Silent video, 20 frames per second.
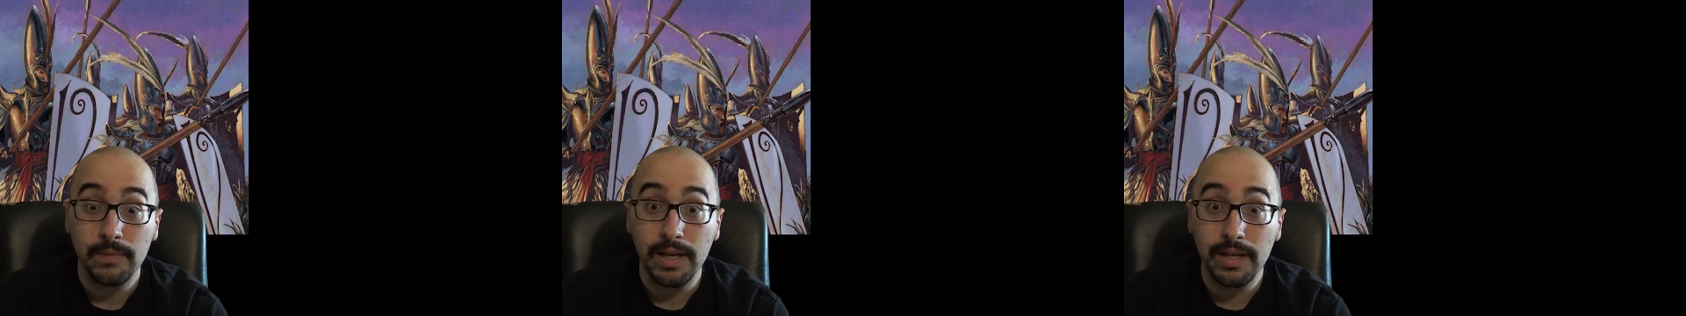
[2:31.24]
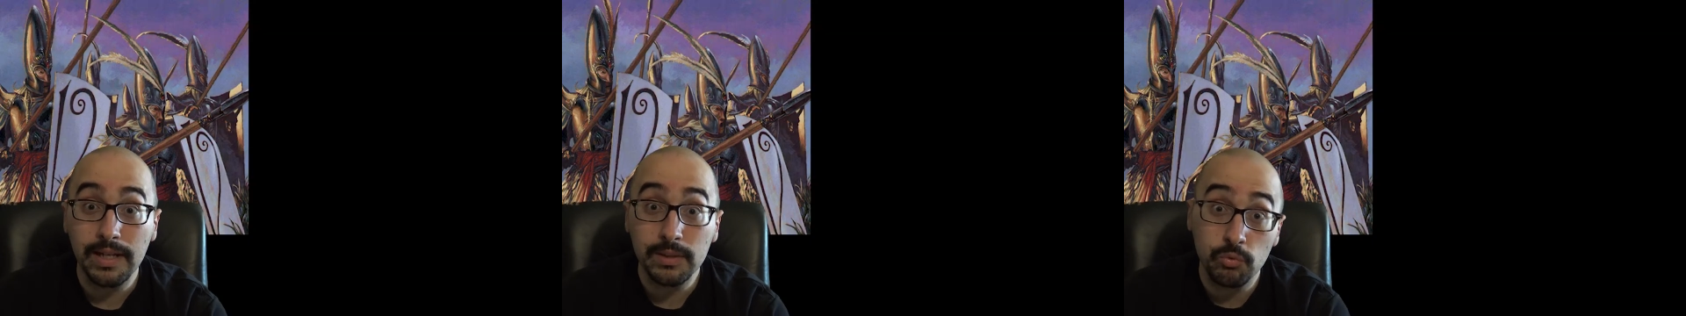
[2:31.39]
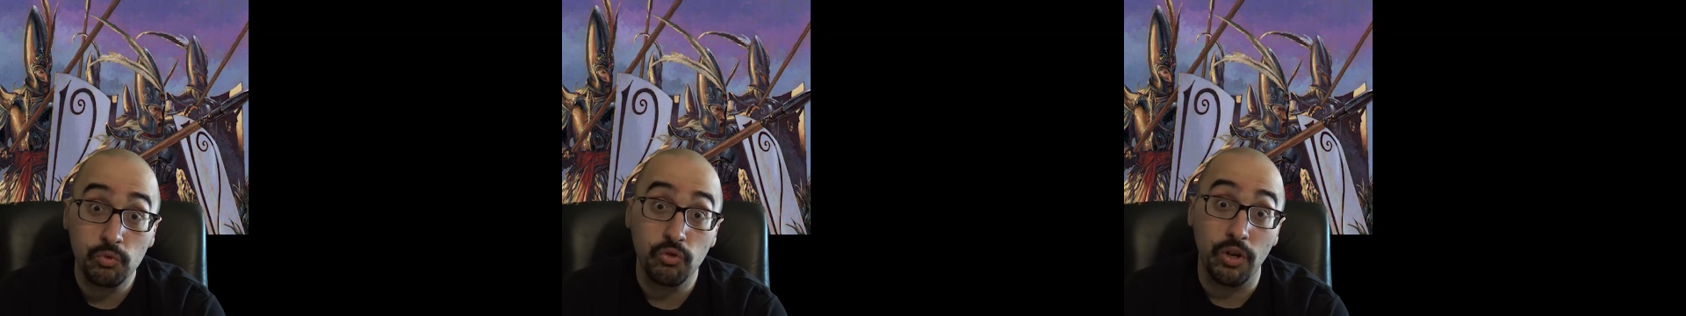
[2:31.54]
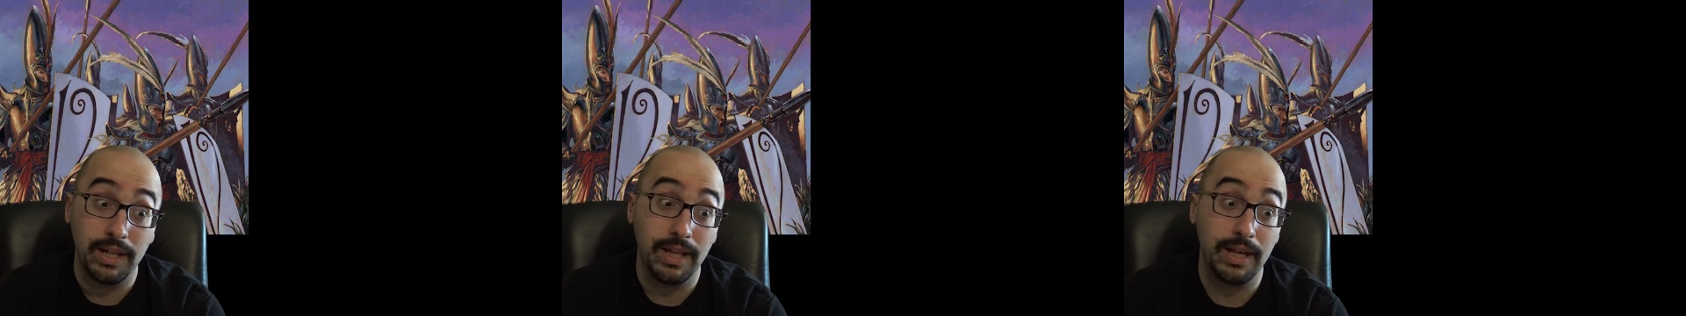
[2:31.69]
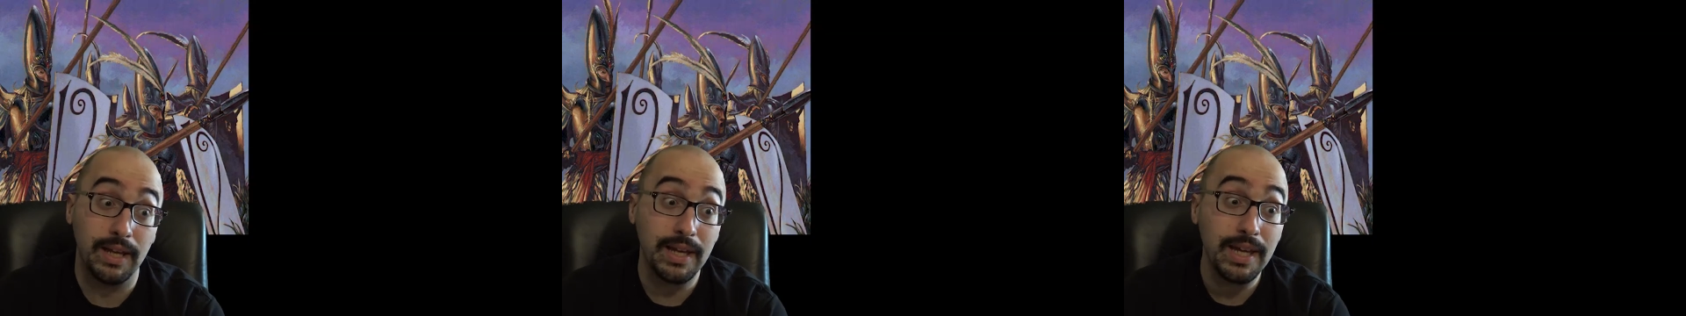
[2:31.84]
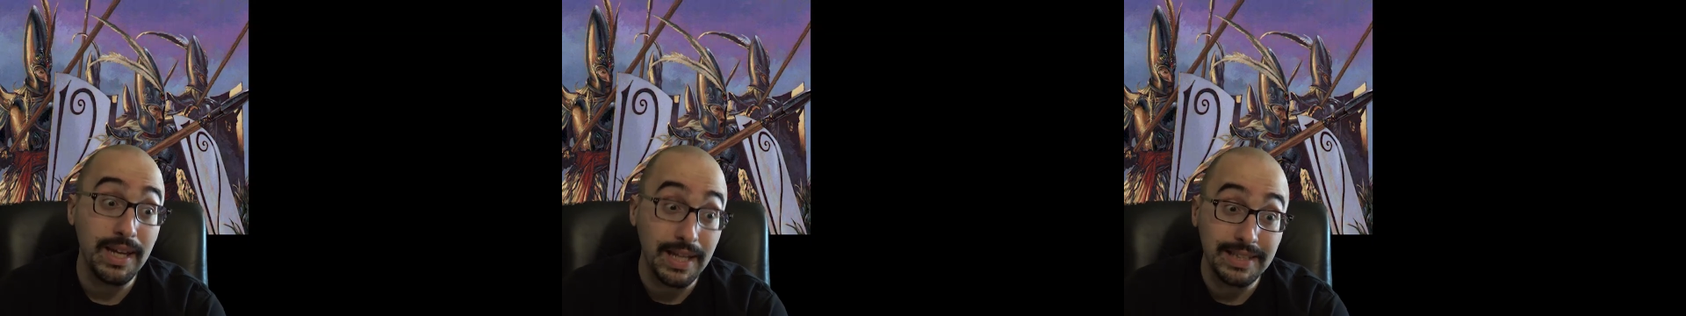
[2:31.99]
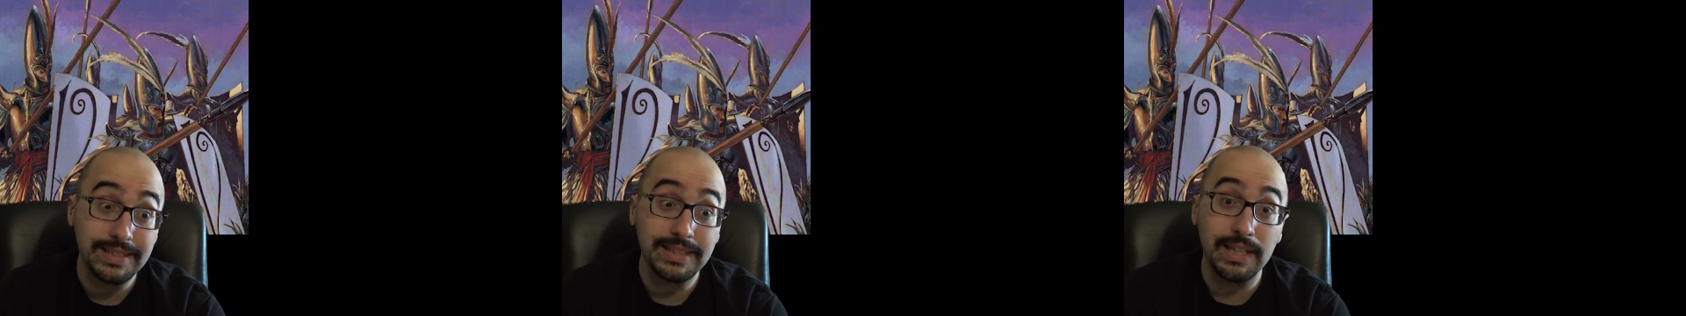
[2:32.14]
Che succede?
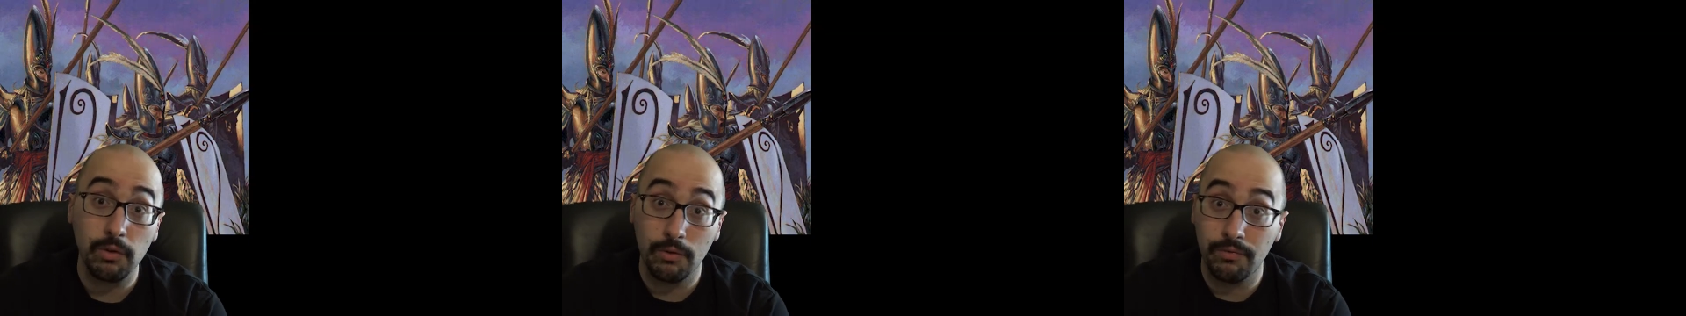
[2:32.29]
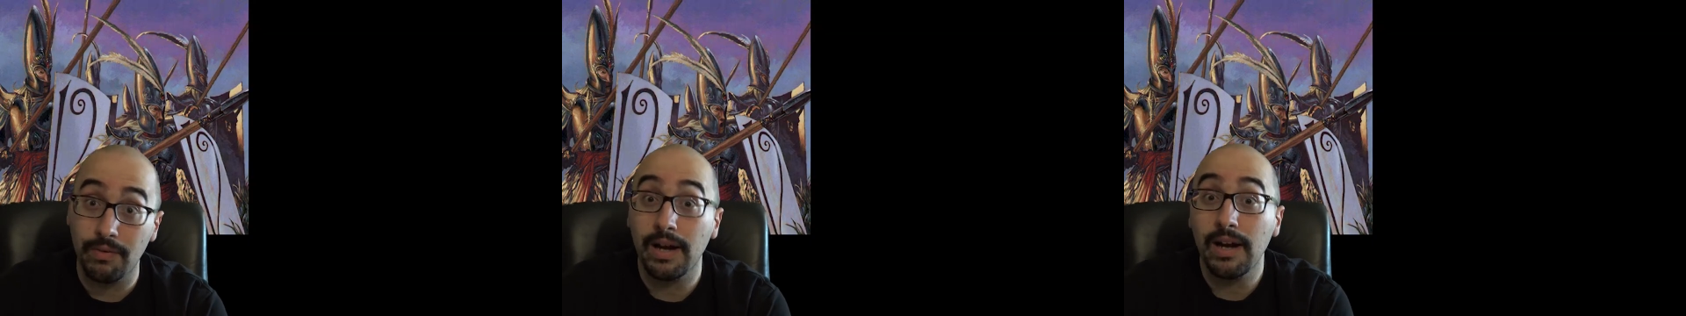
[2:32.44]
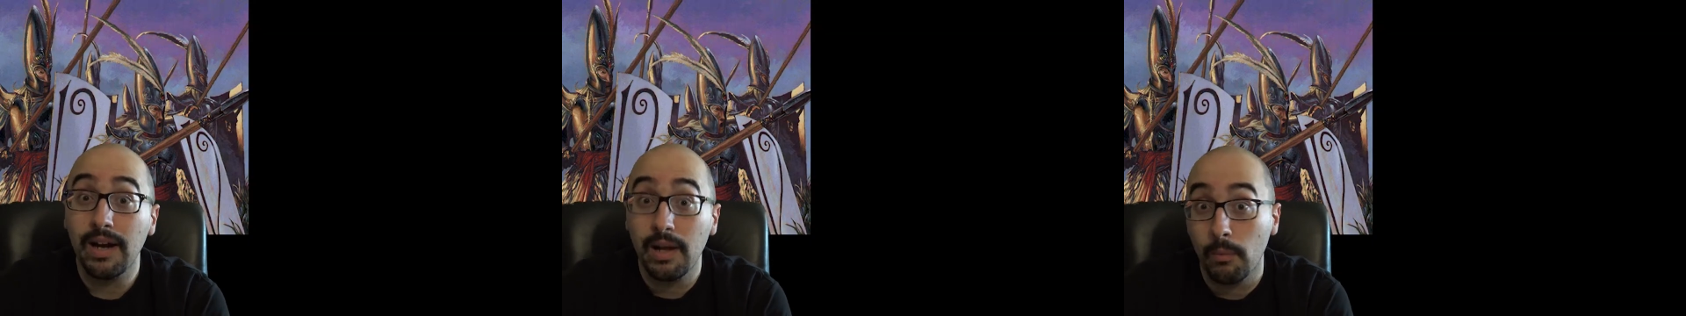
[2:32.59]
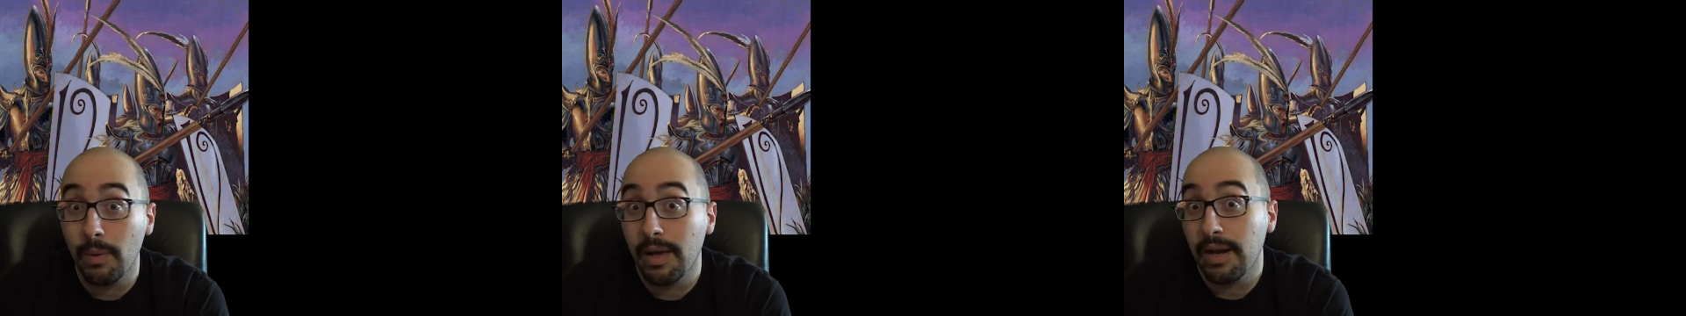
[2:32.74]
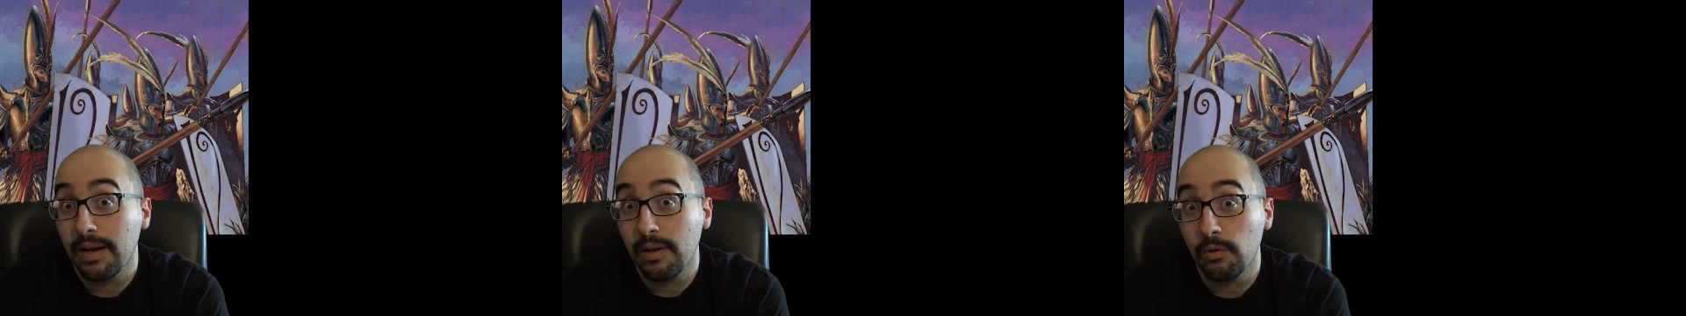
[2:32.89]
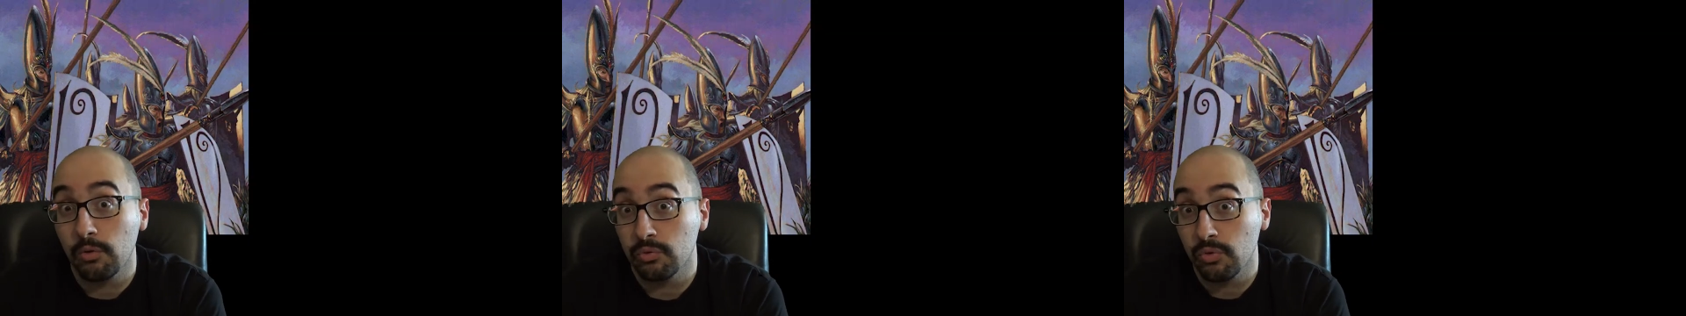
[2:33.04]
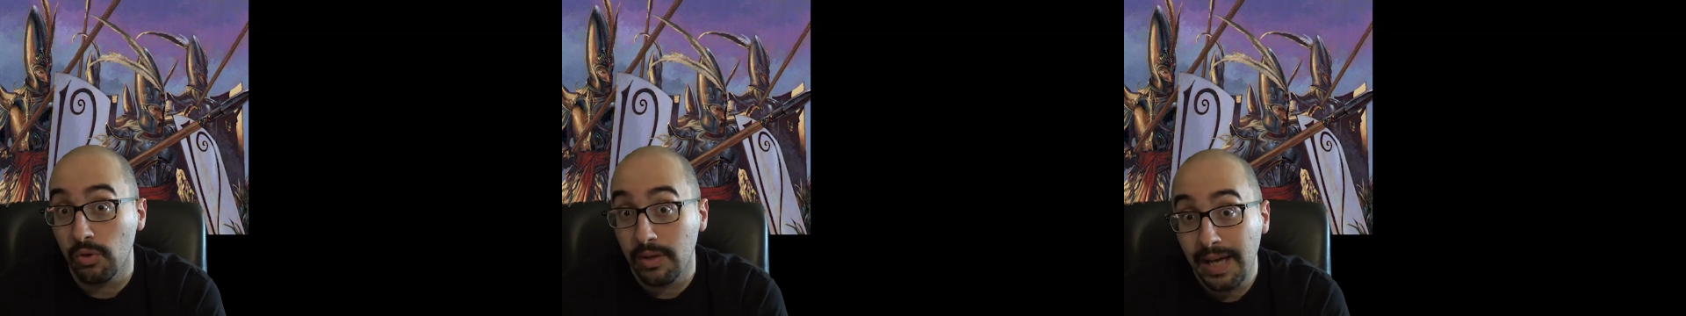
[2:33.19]
Iniziano a fare le guerre
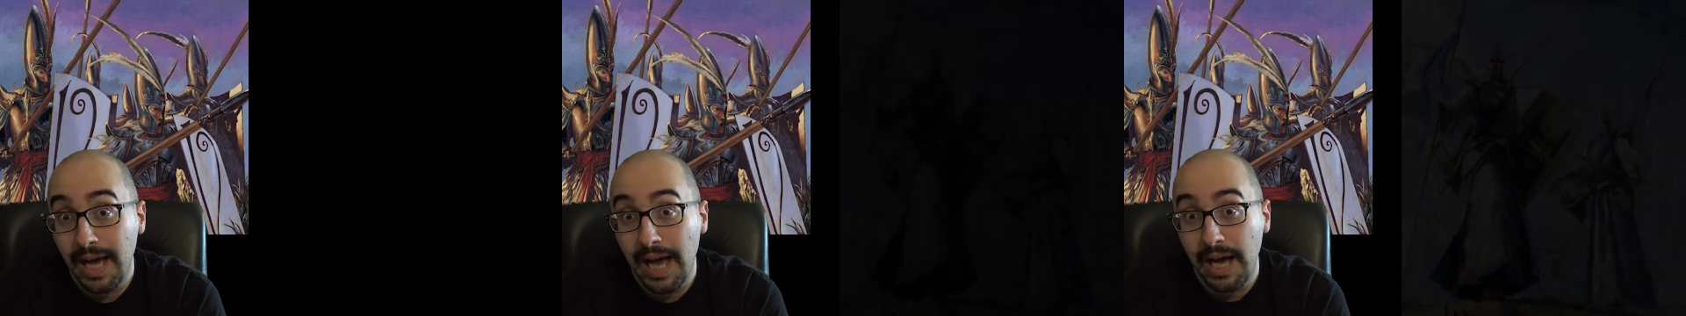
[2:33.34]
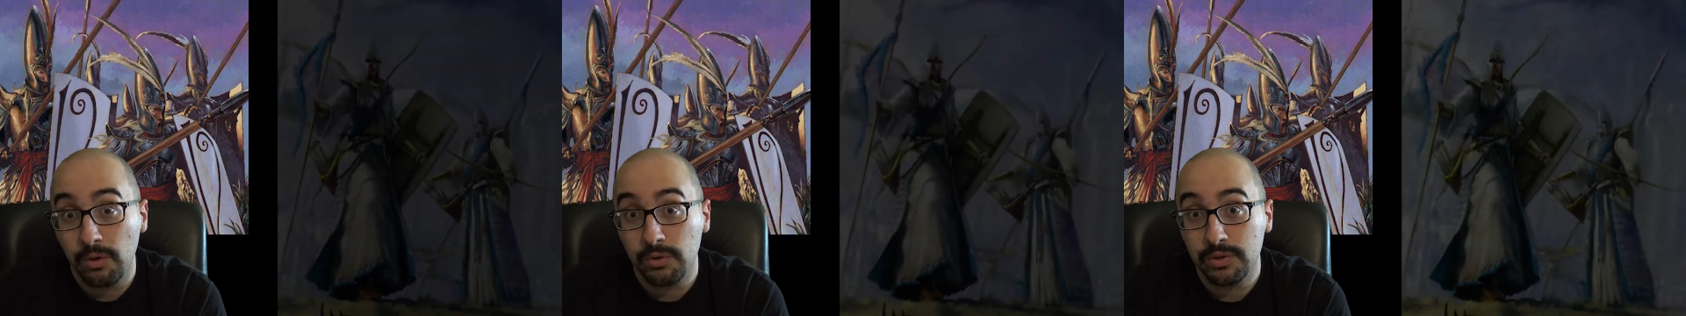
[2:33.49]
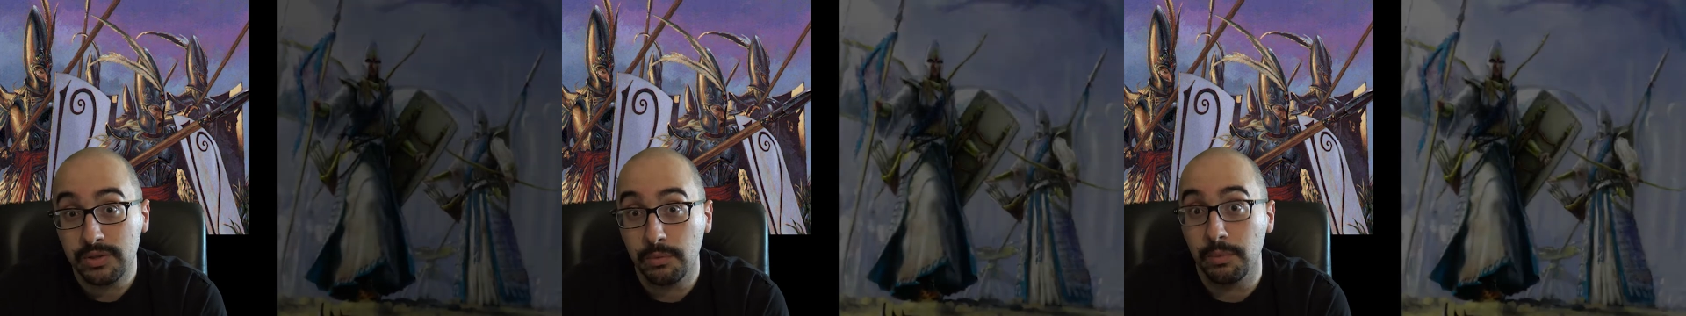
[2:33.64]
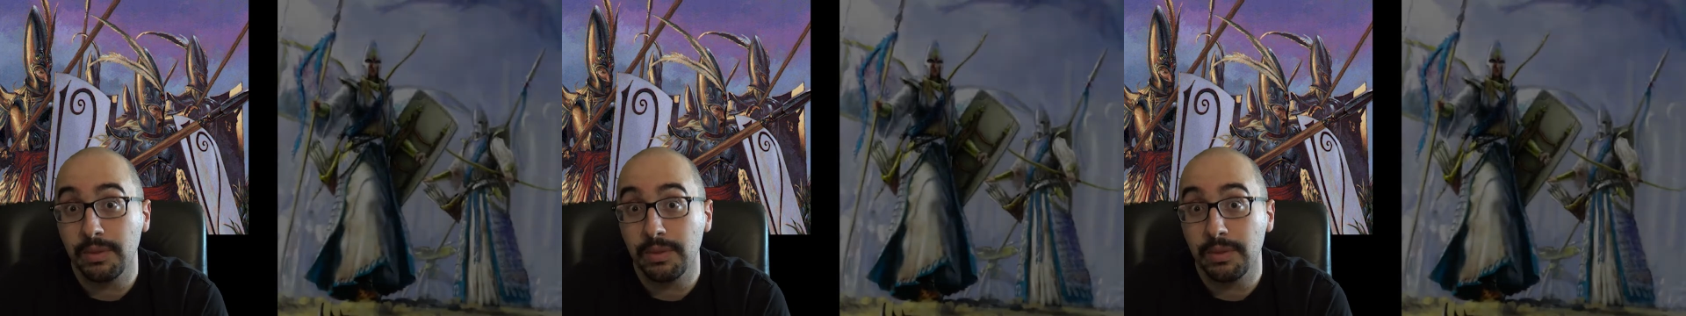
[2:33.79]
contro il caos,